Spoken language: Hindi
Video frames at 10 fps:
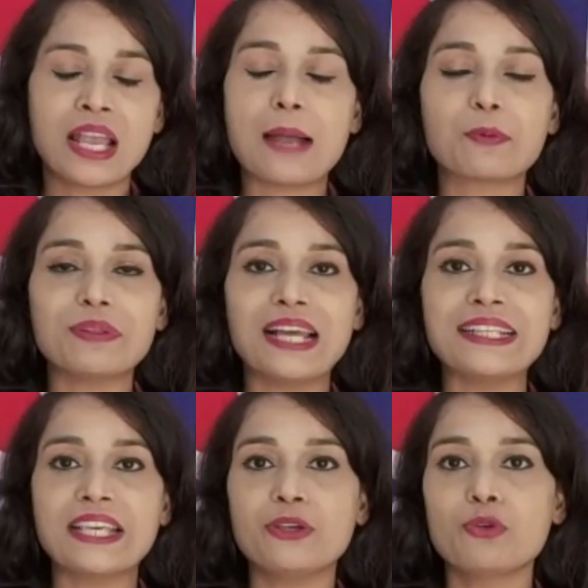आपको बता
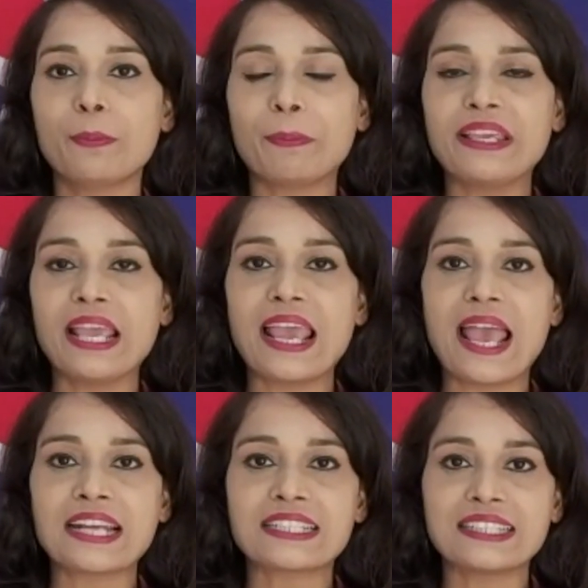दें कि यूएपीए
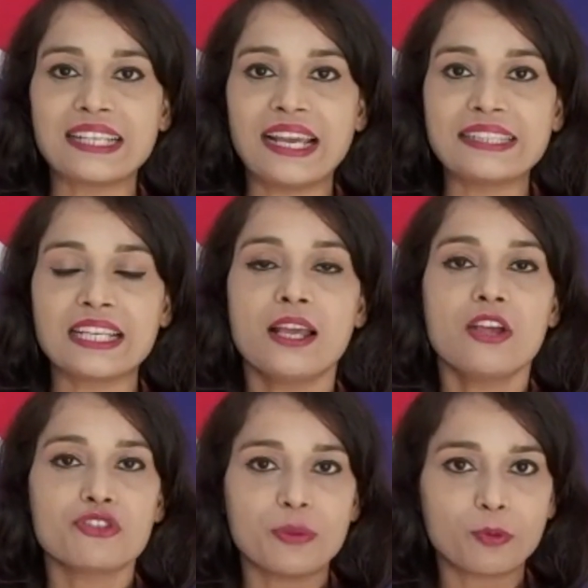एक्ट के तहत
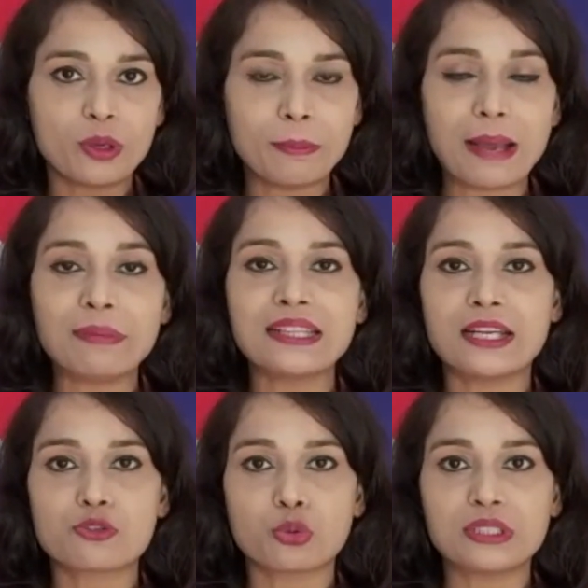जब कोई मामला
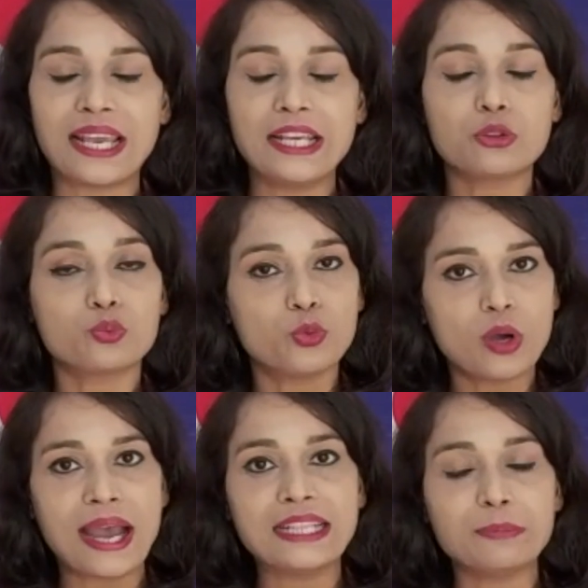दर्ज होता है तो वो
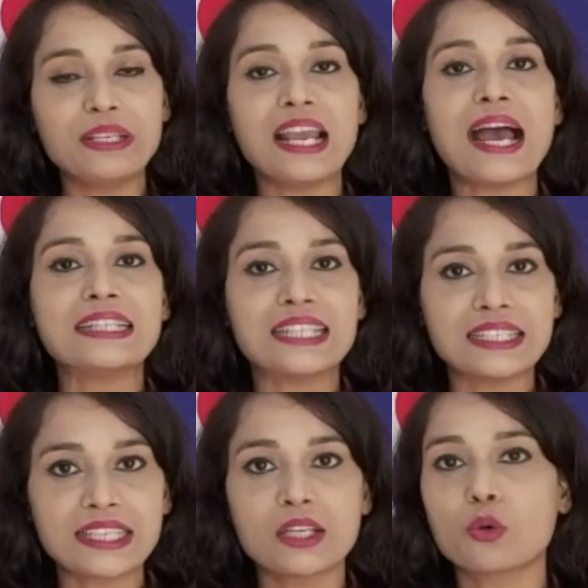आदमी
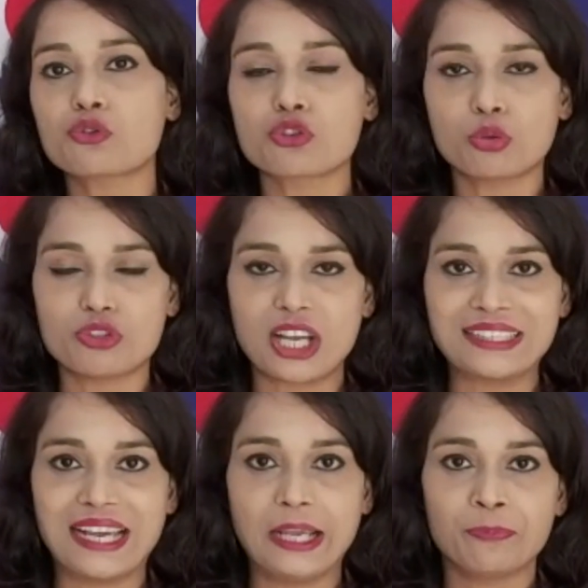आतंकी घोषित हो
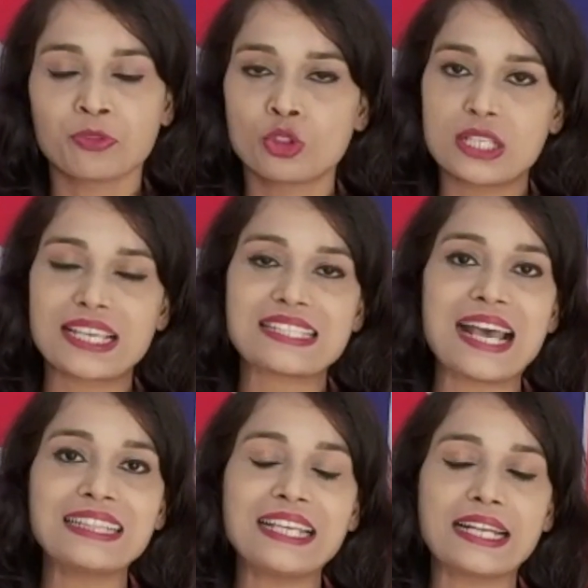जाता है तो इसके
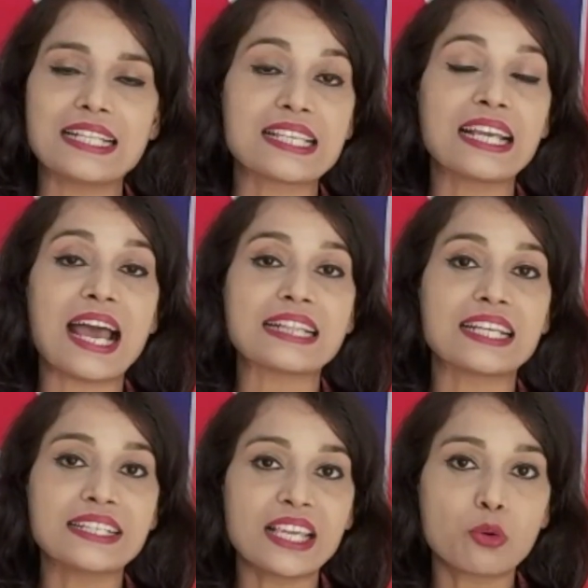साथ ही अनंत सिंह
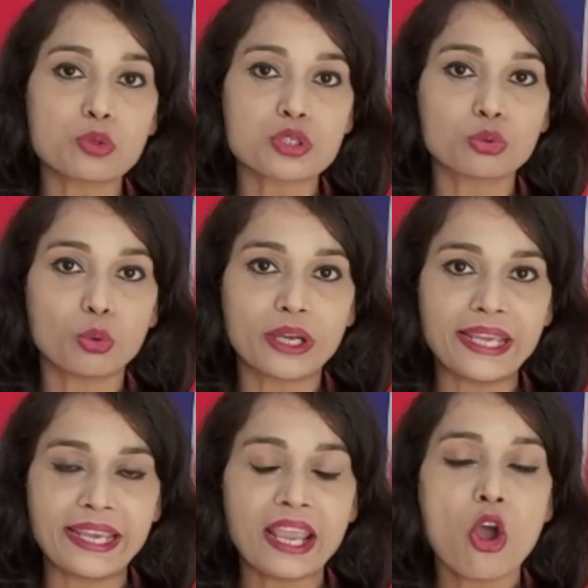आतंकी घोषित हो गए
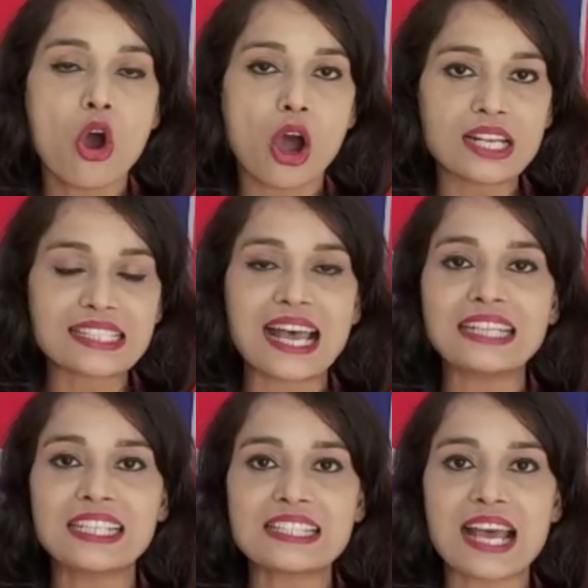हैं और
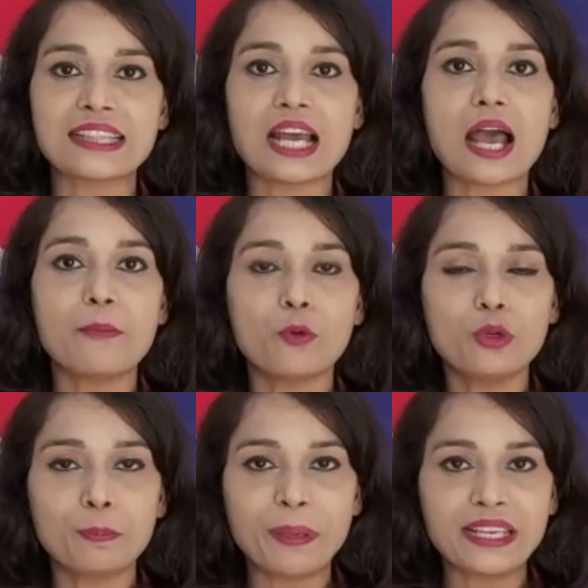साथ ही साथ अब
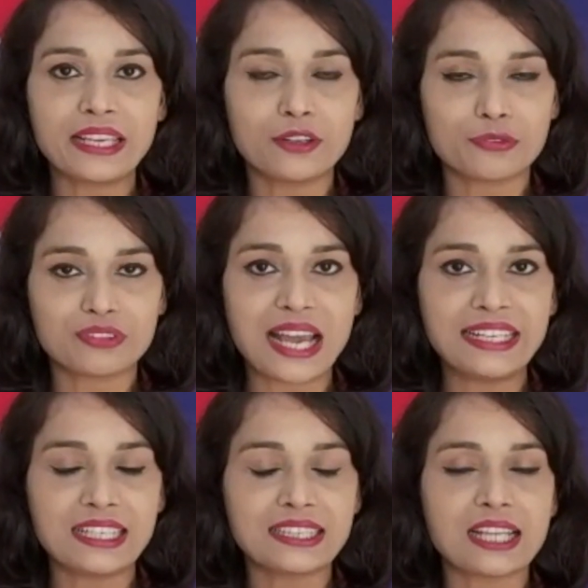उन पे
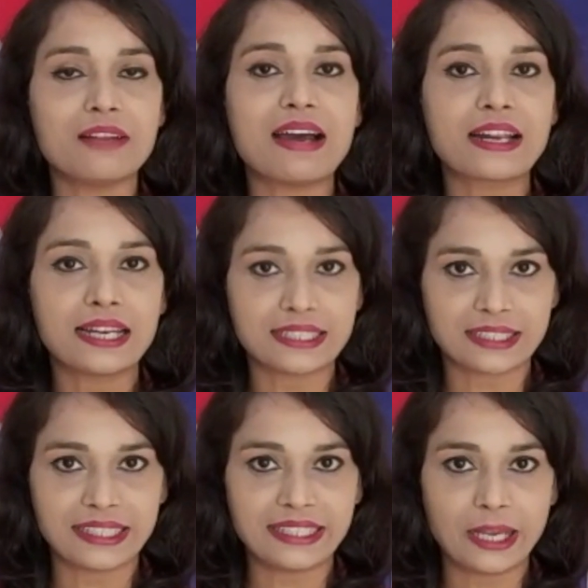गिरफ्तारी की तलवार लटक
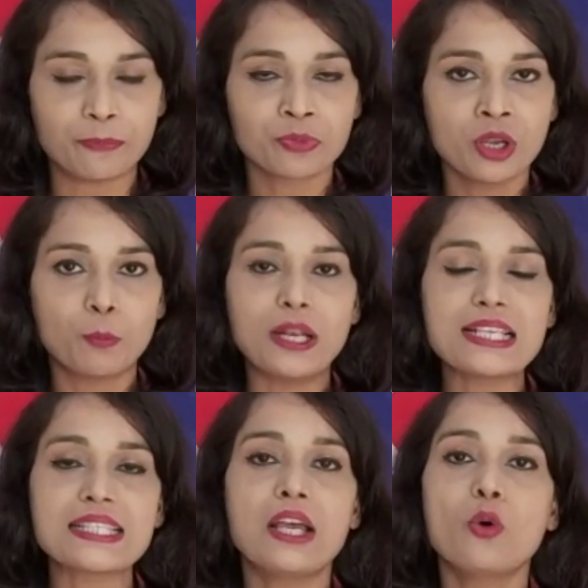रही है
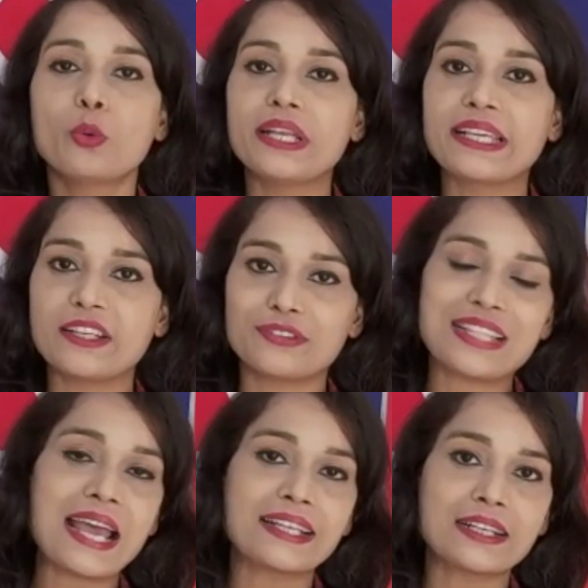पुलिस उन्हें
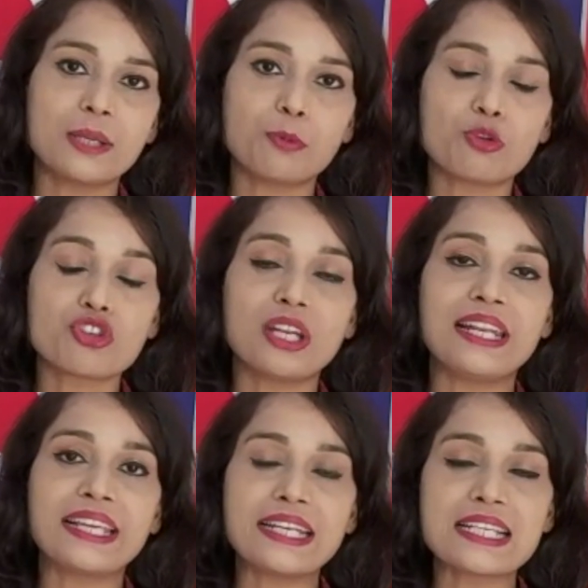गिरफ्तार करने पहुंची
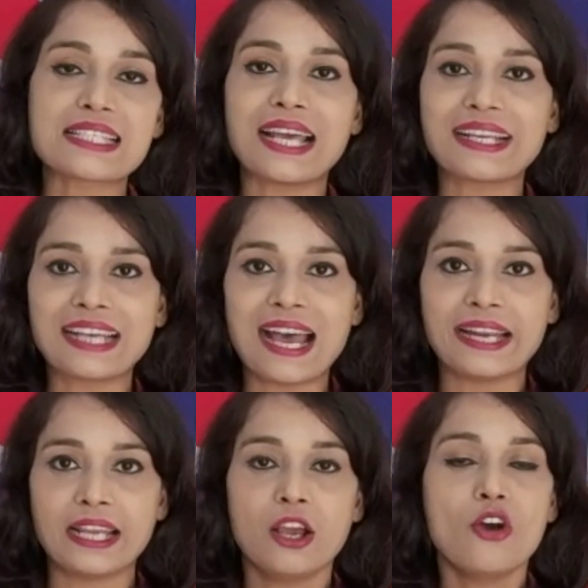लेकिन
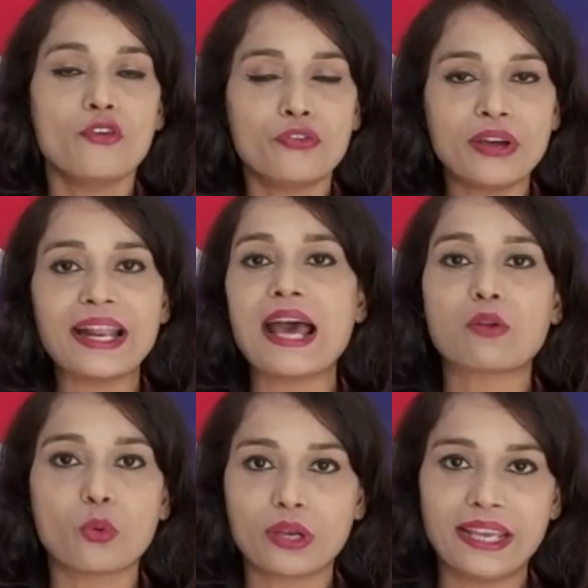सरकार
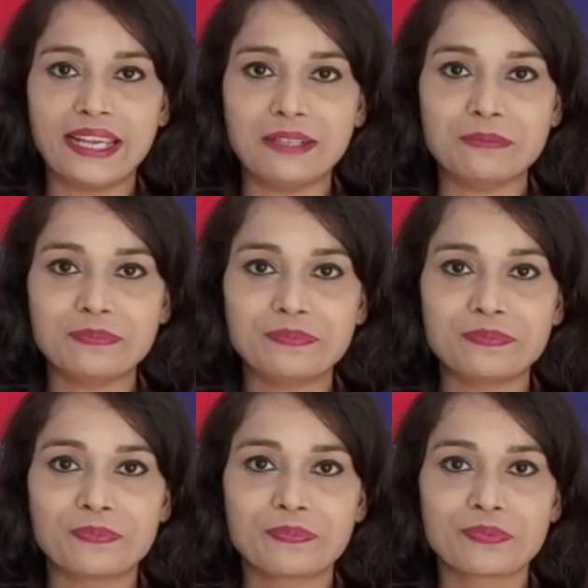फरार हो गए हैं
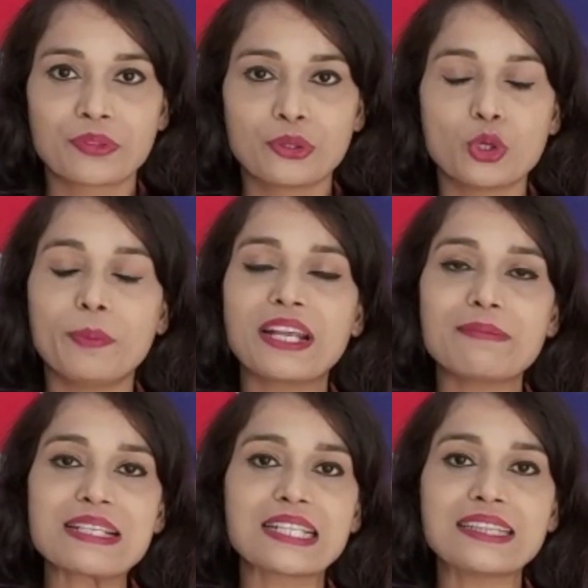तो अभी के लिए
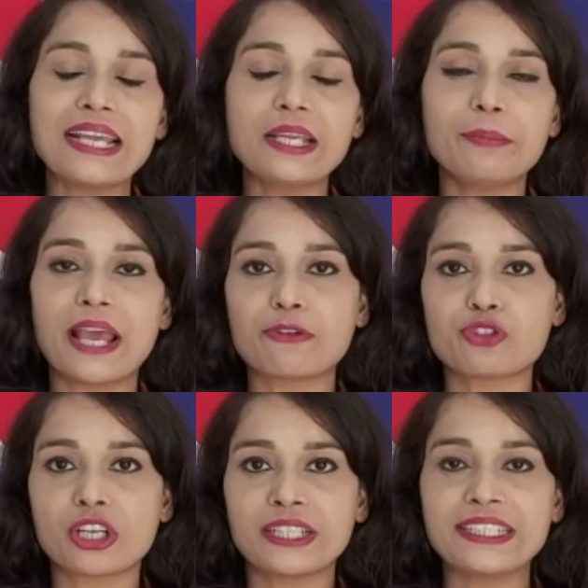बस इतना ही बिहार और
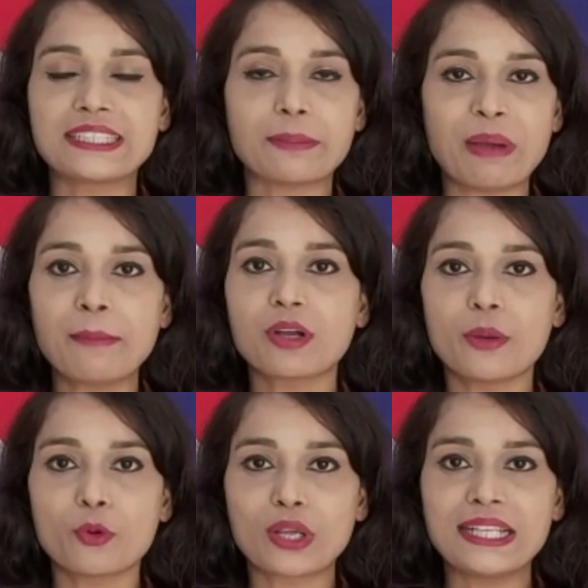झारखंड की तमाम
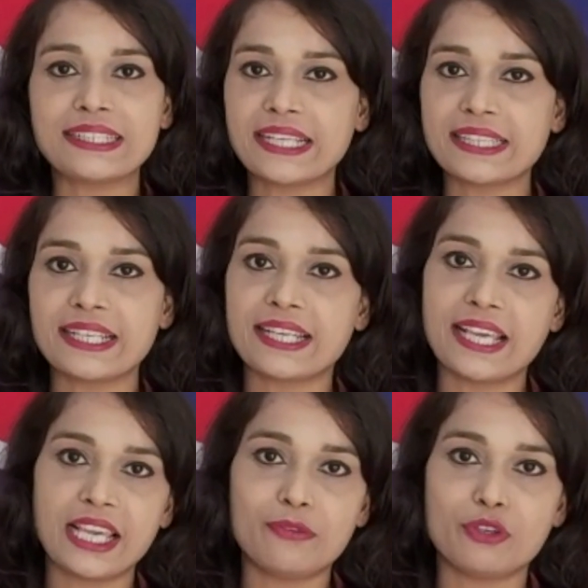खबरों के लिए देखते
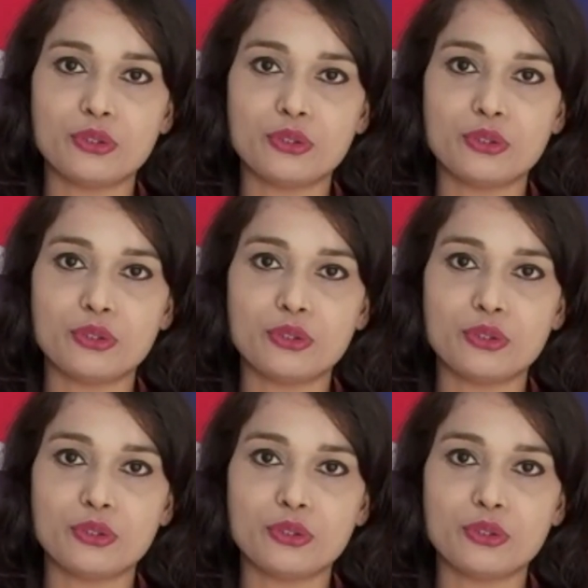रहिए एवी